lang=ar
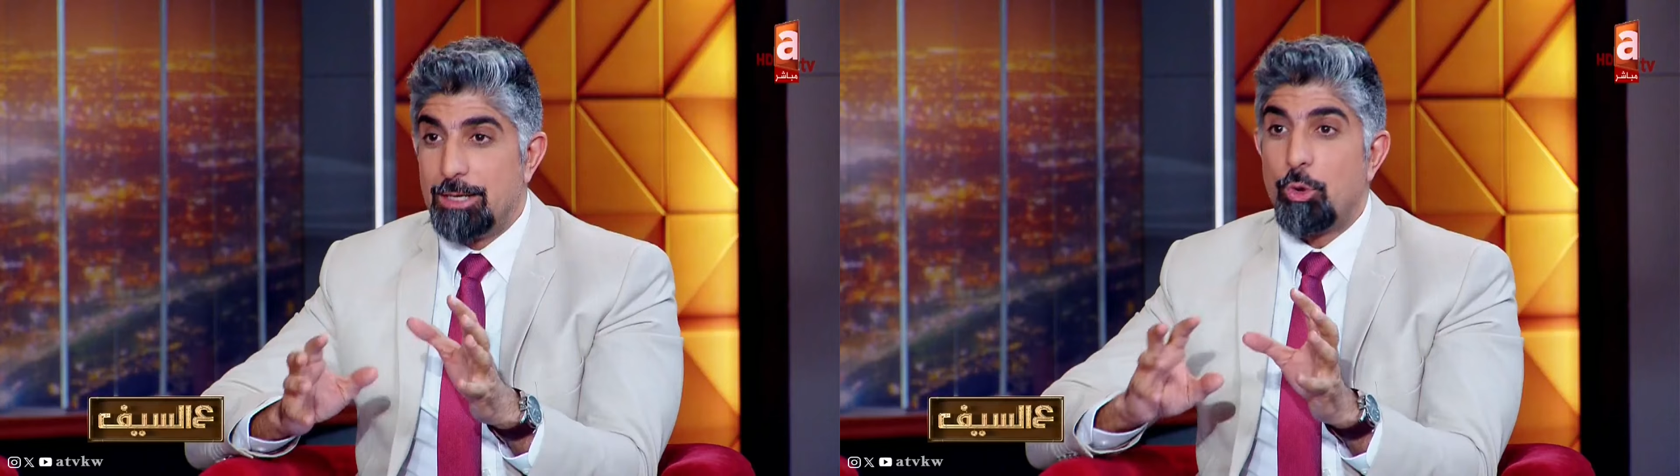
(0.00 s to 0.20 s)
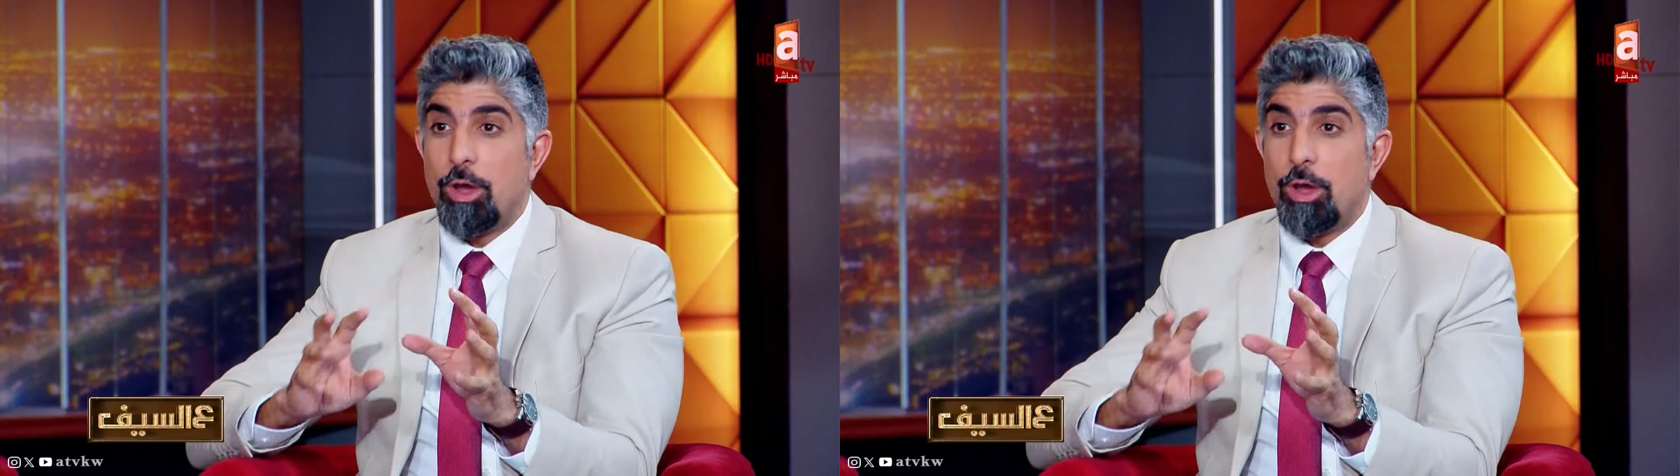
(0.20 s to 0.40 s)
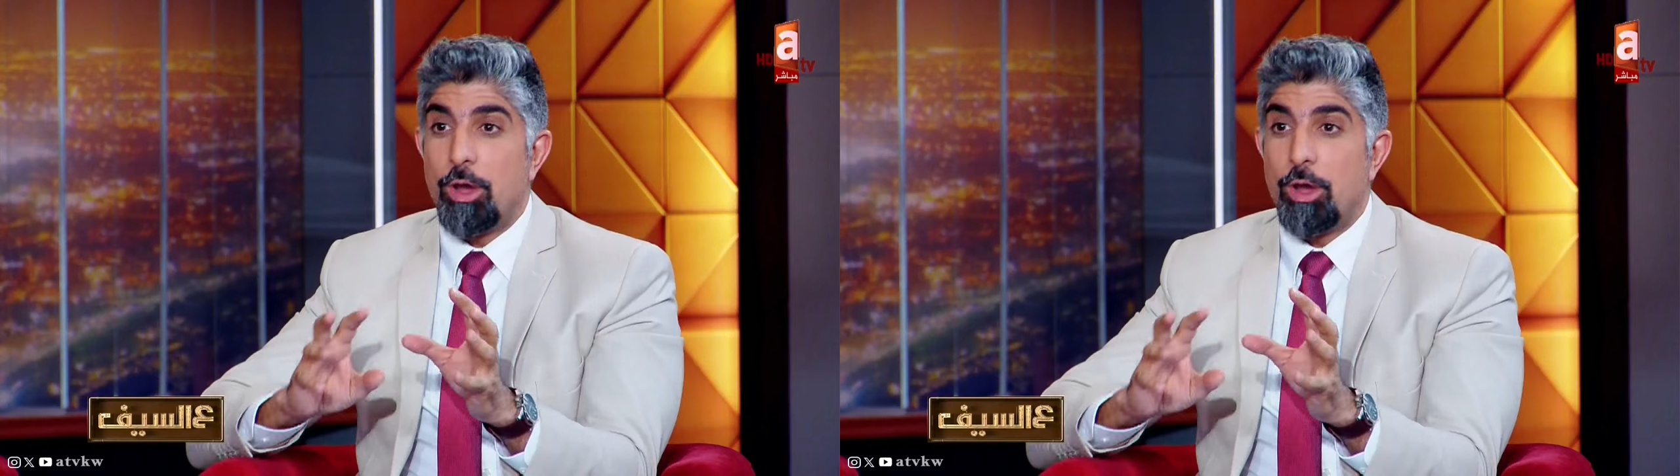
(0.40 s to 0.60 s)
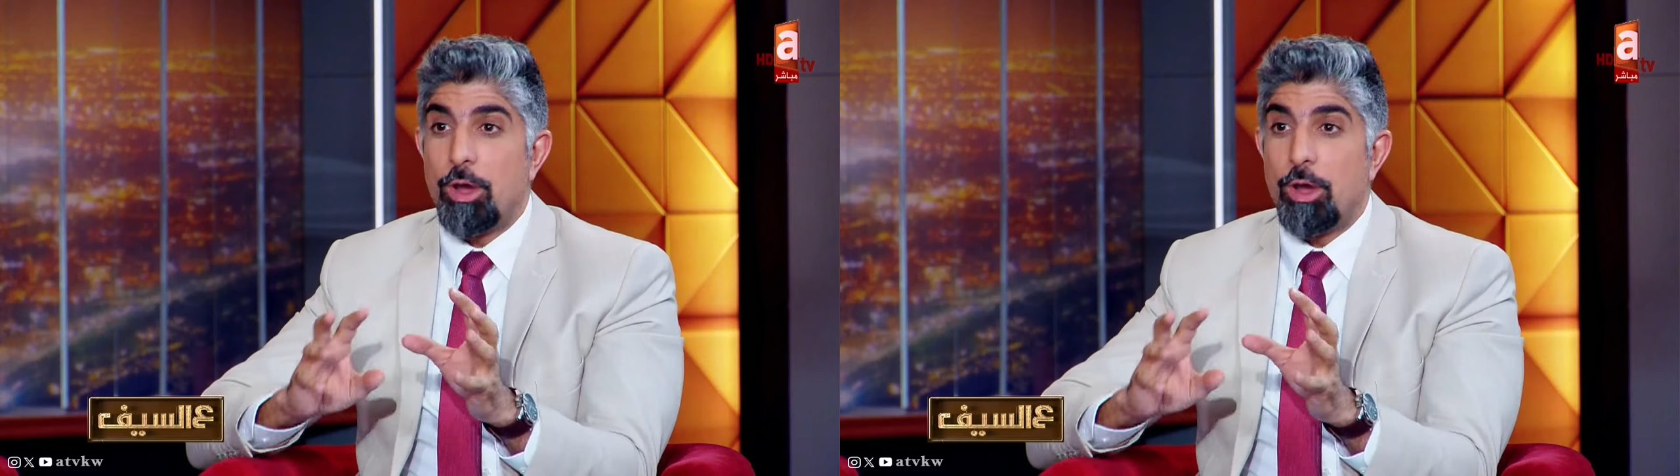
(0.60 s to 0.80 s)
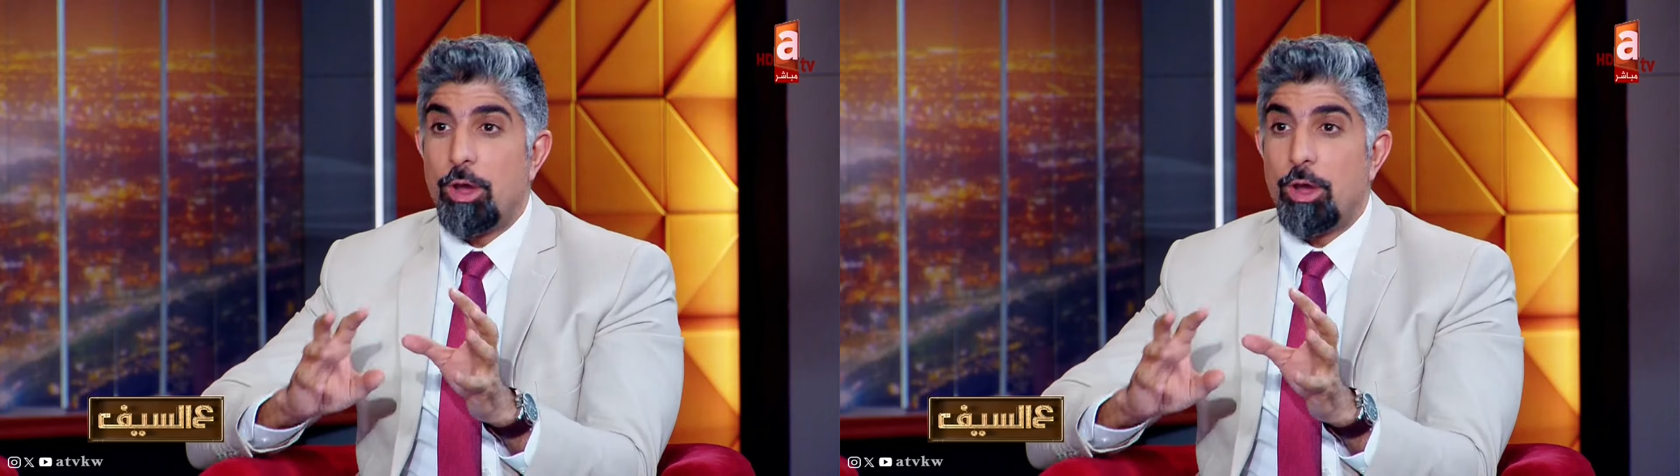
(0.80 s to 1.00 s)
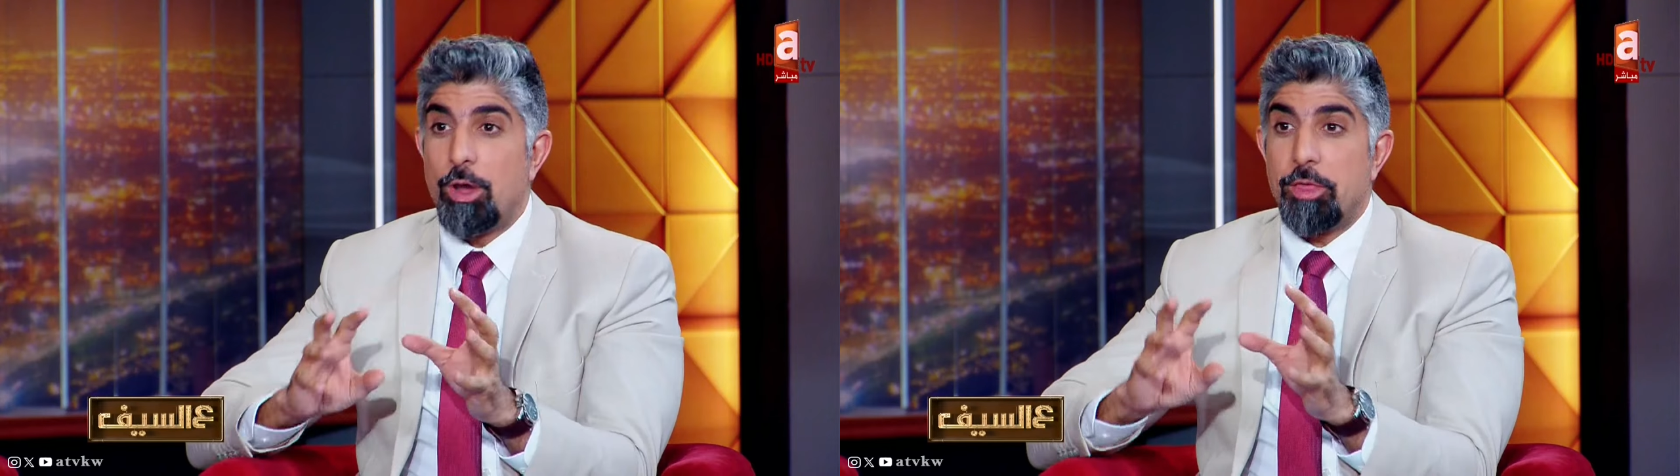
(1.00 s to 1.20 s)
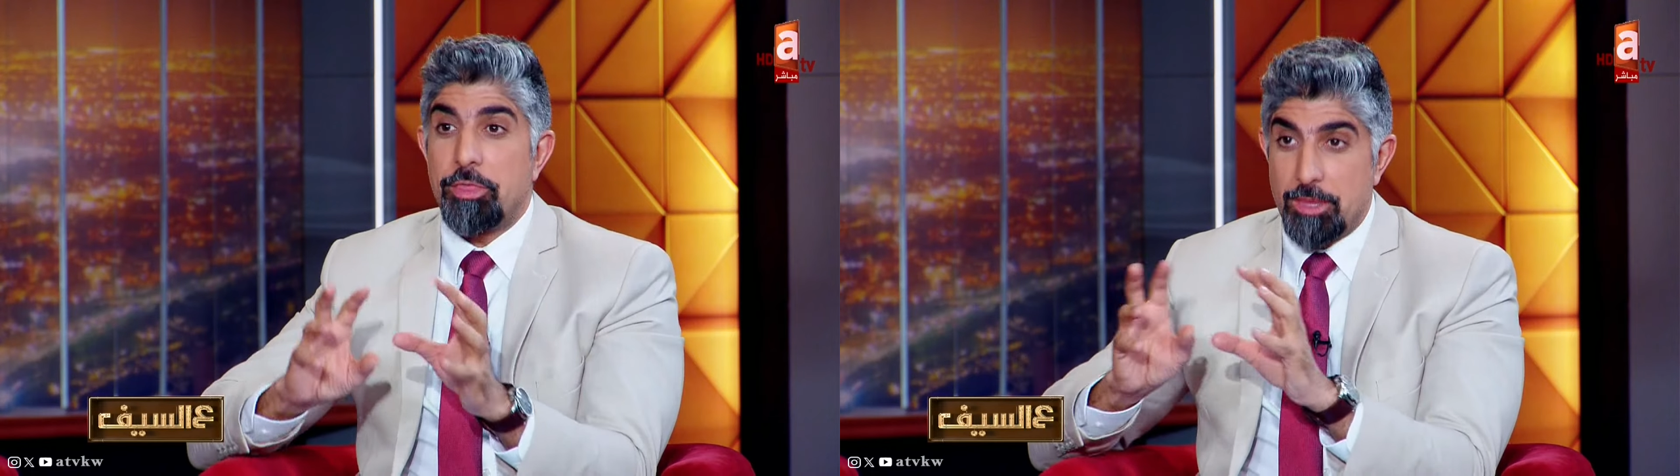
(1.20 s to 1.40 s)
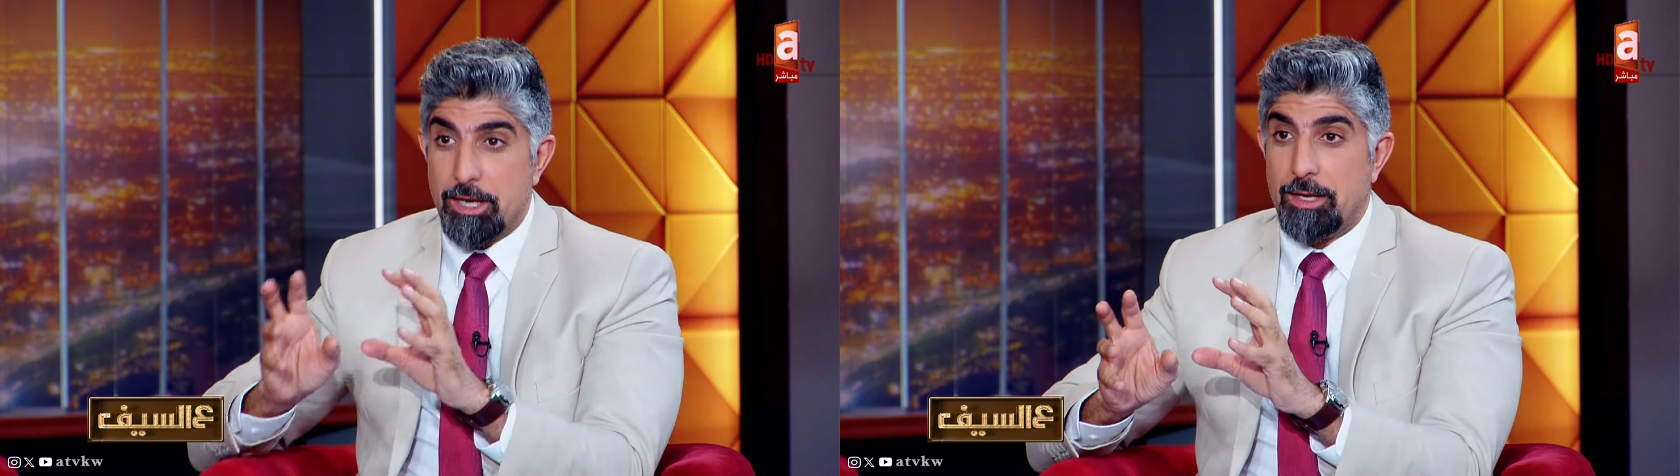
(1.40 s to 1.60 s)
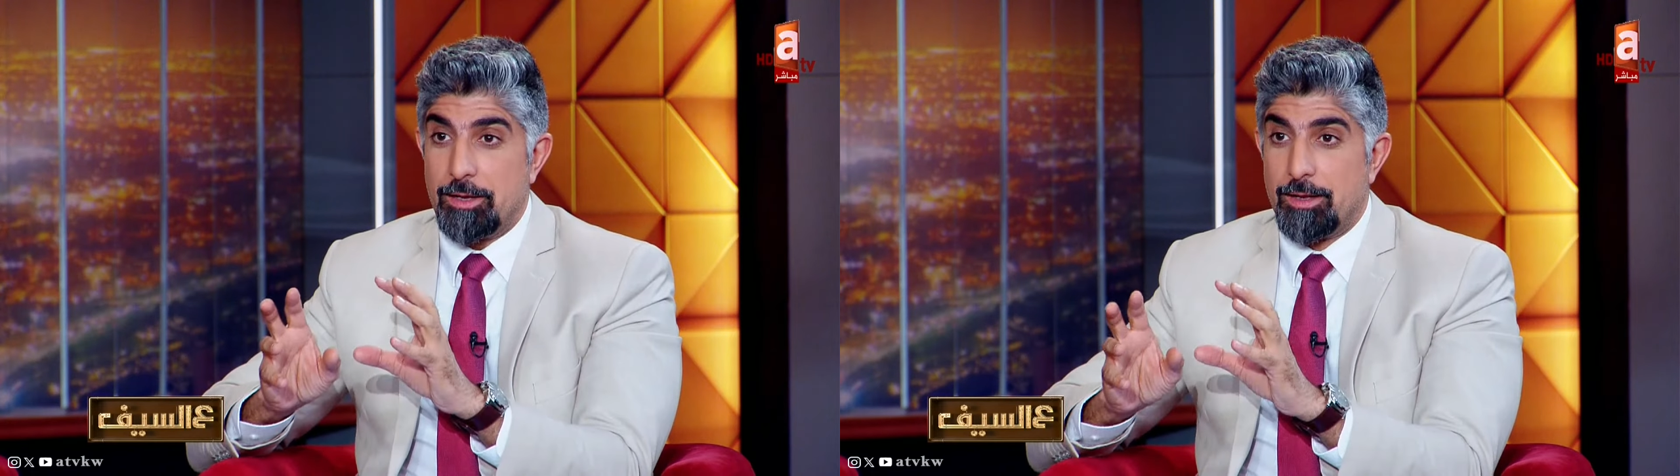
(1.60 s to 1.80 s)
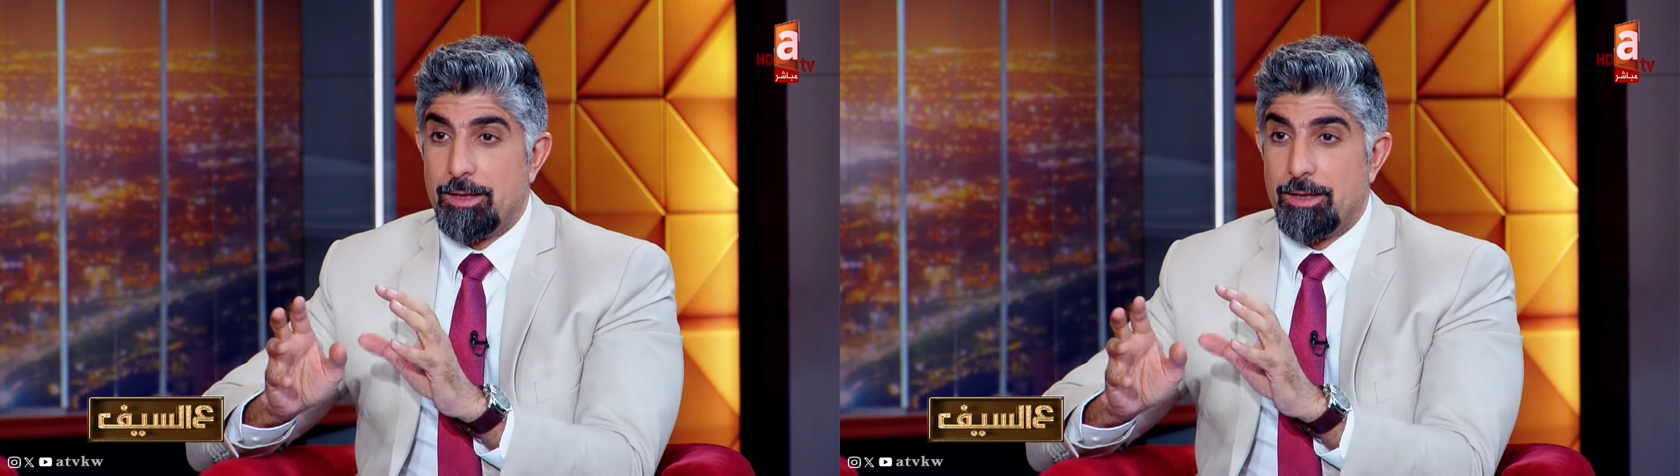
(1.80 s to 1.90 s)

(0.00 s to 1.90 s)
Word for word: مشاهير السوشيال ميديا اللي مؤثرين